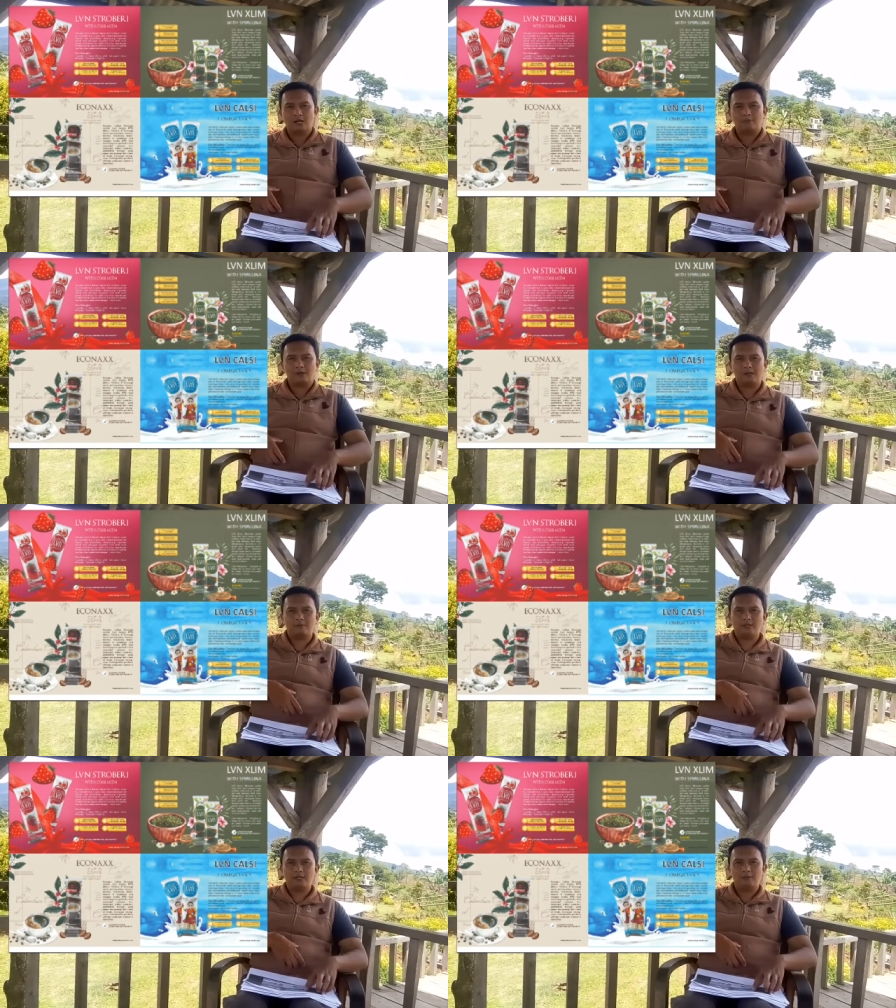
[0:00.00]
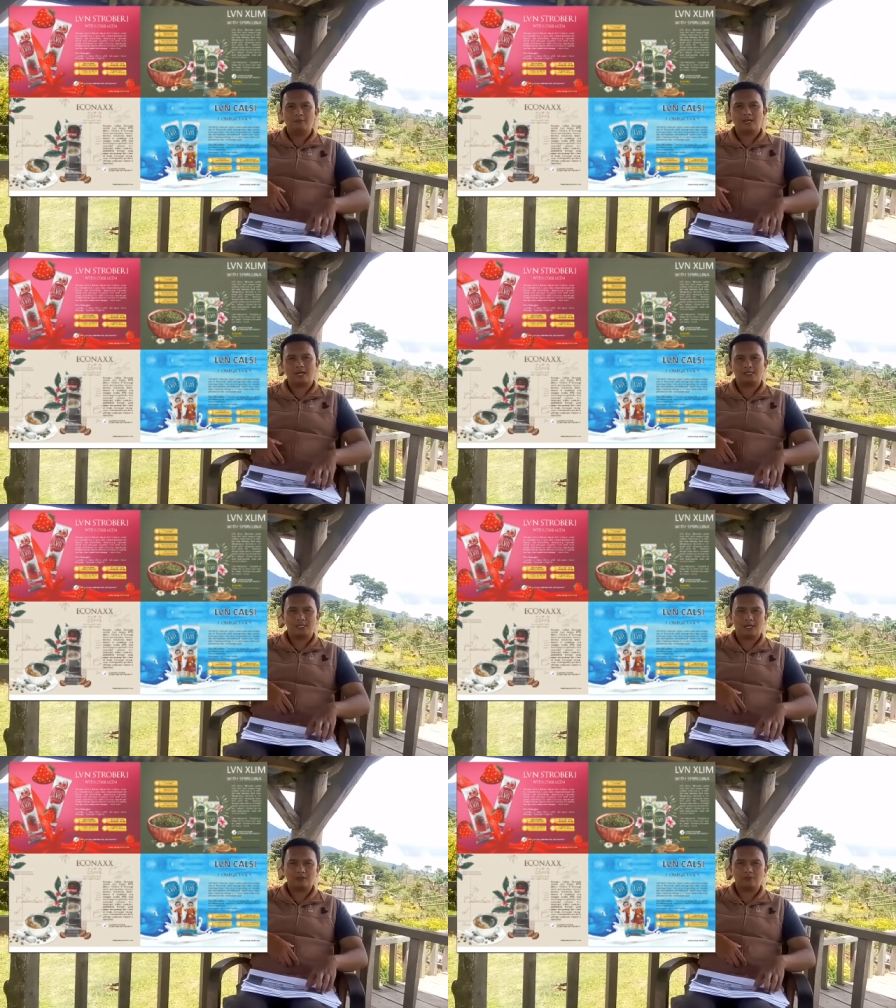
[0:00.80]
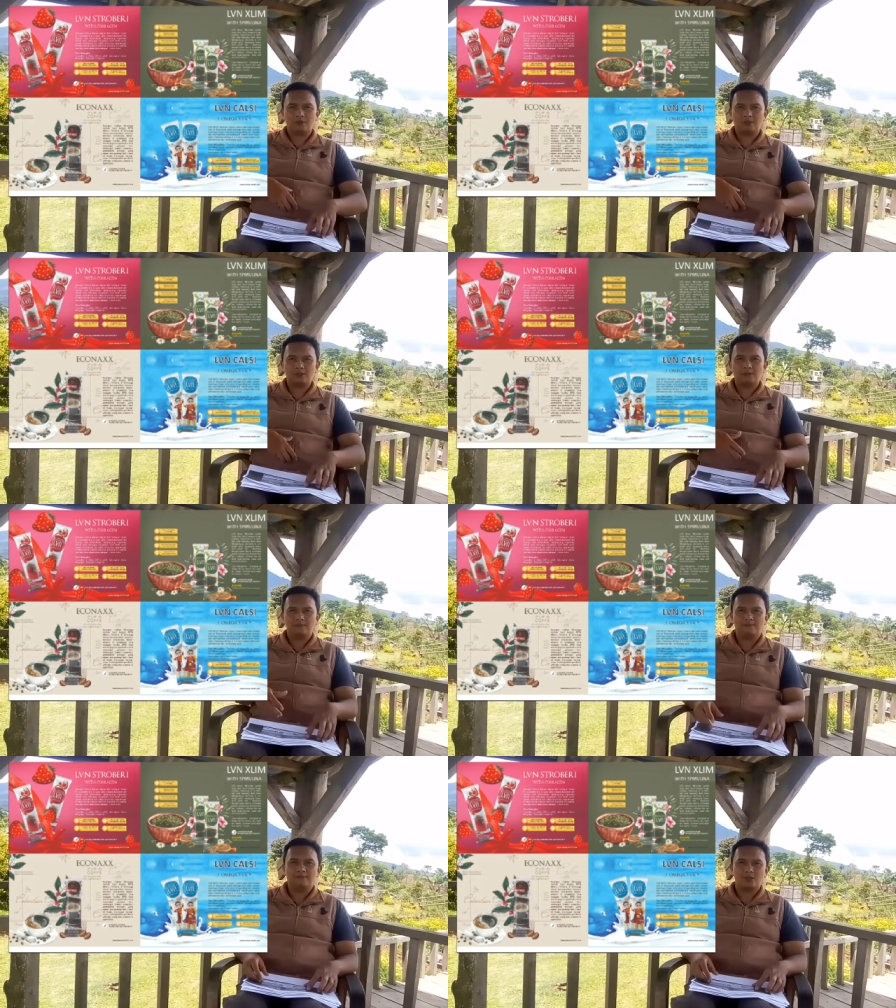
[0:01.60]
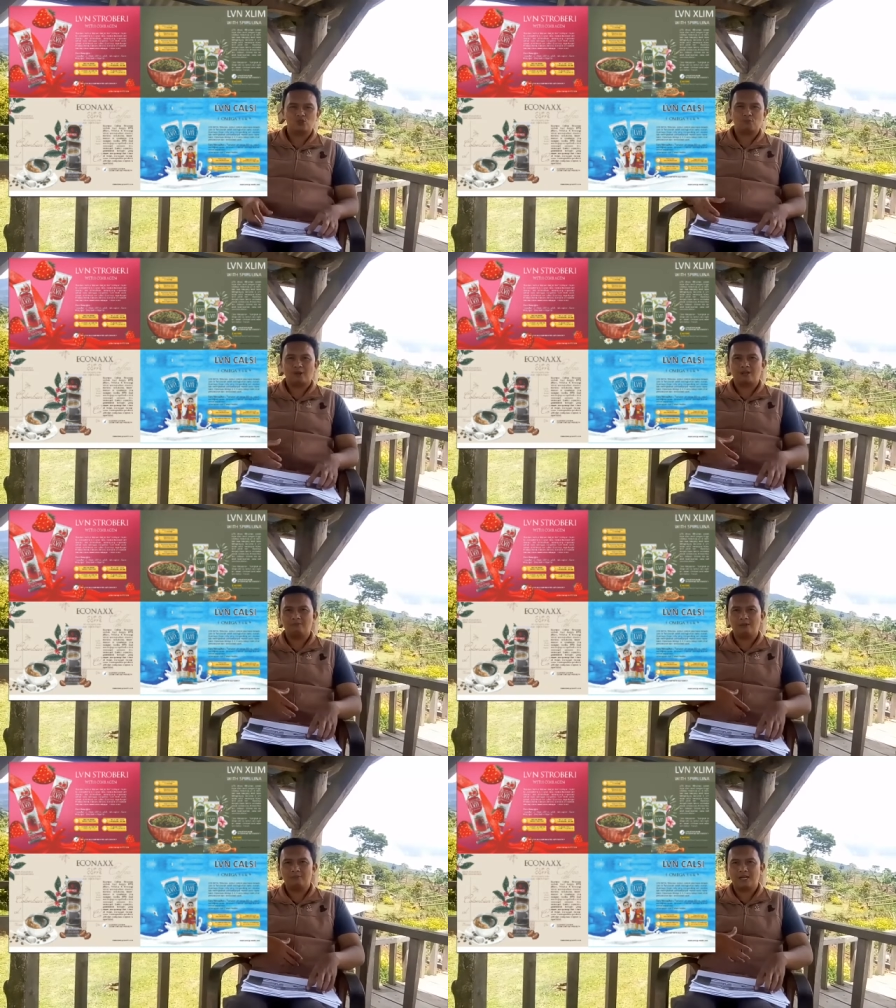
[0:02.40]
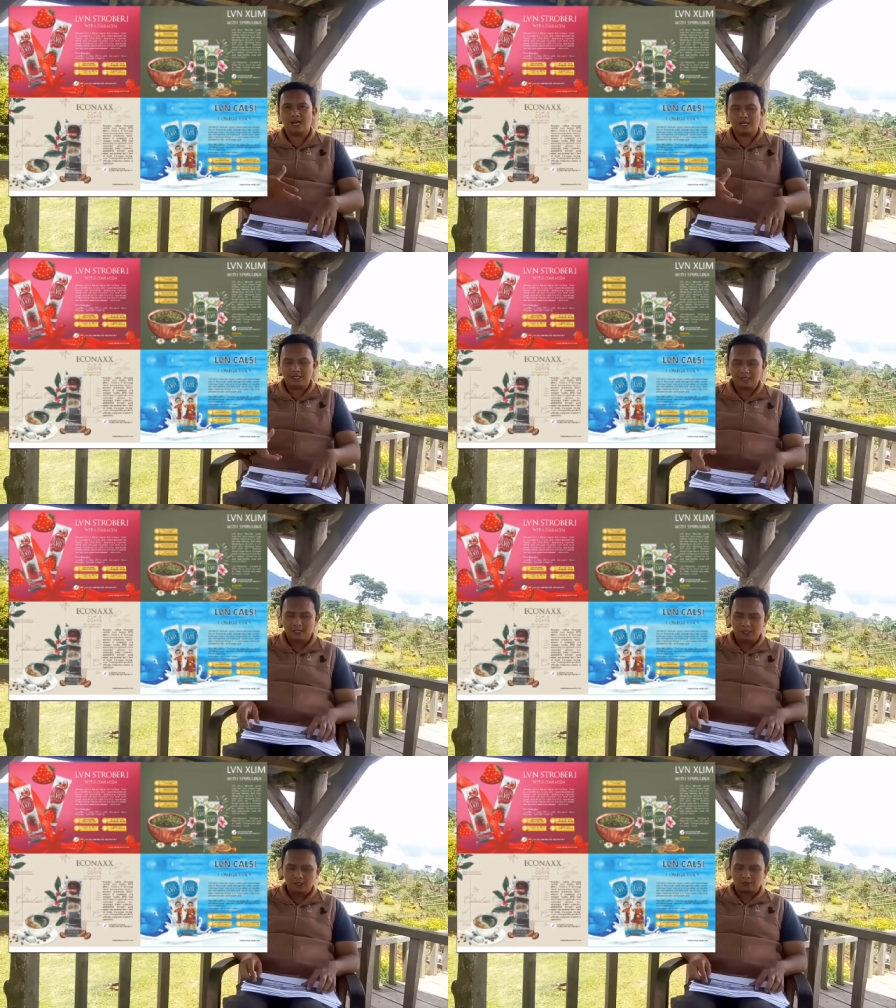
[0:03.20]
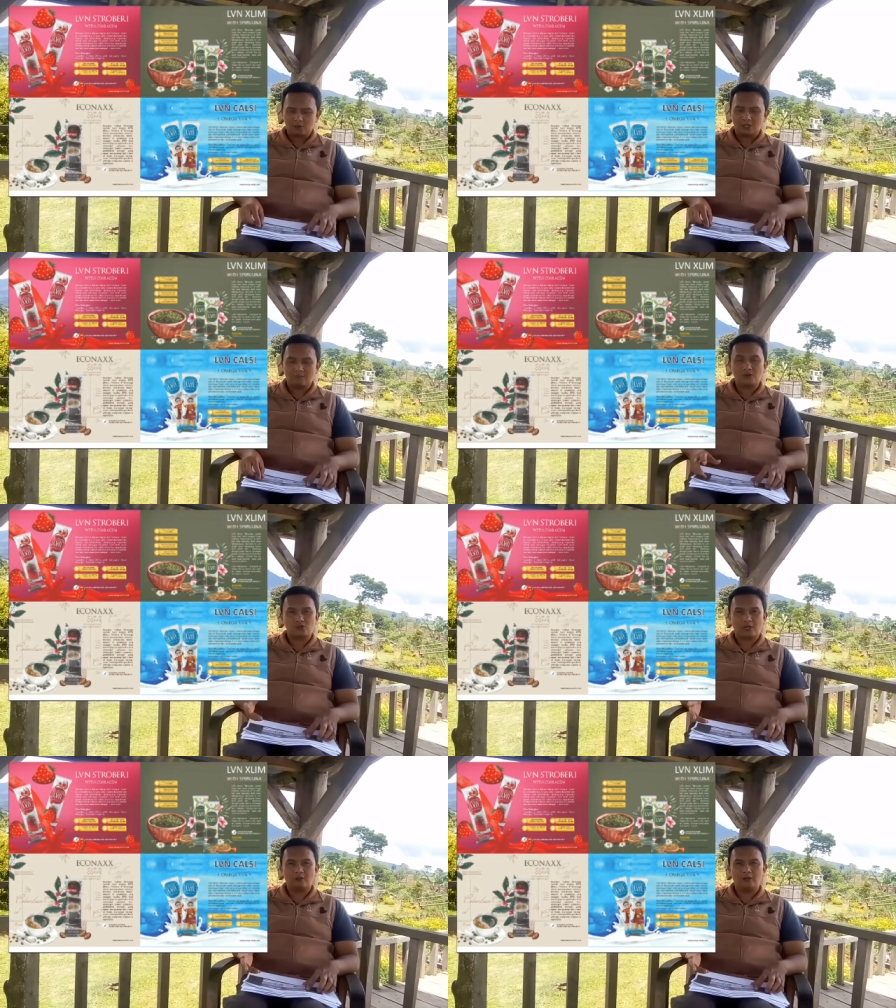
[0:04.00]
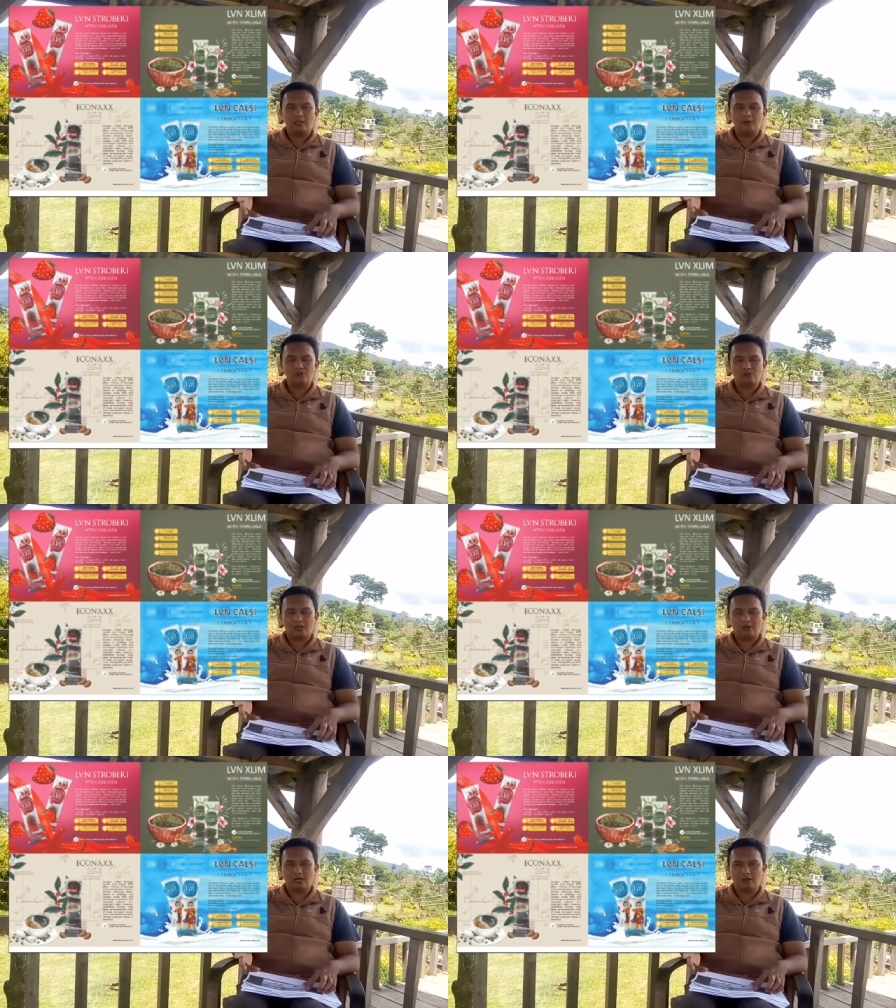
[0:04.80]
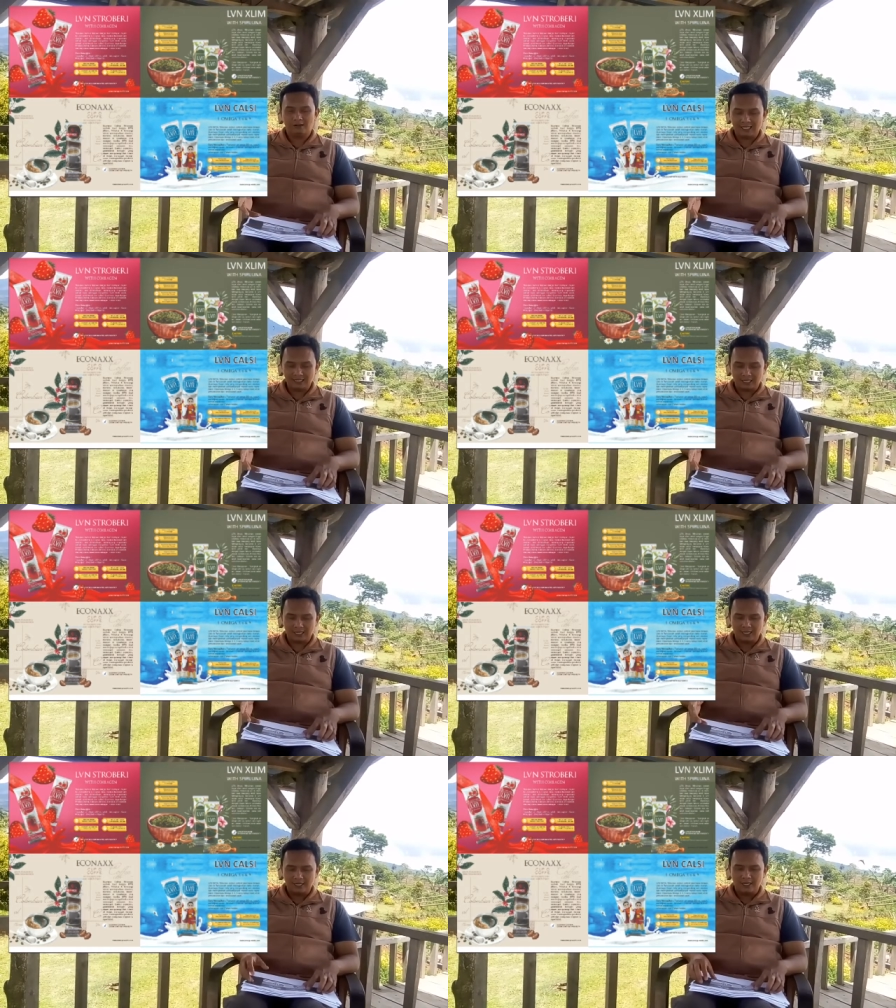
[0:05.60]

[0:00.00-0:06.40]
apa namanya melangsingkan perut supaya lebih menarik, terutama disukai oleh, disukai oleh wanita.